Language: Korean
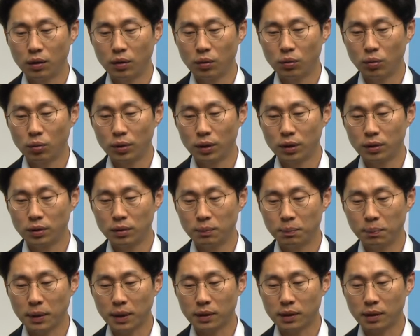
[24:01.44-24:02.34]
올해는
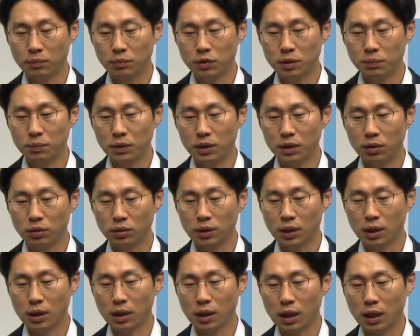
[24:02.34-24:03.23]
131억
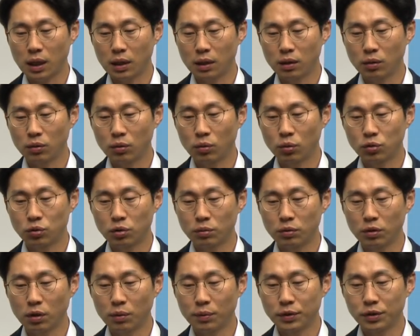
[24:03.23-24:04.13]
달러
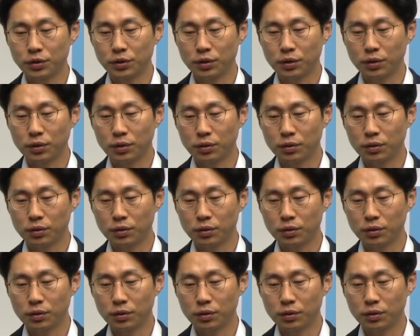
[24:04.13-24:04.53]
고점을 넘었죠.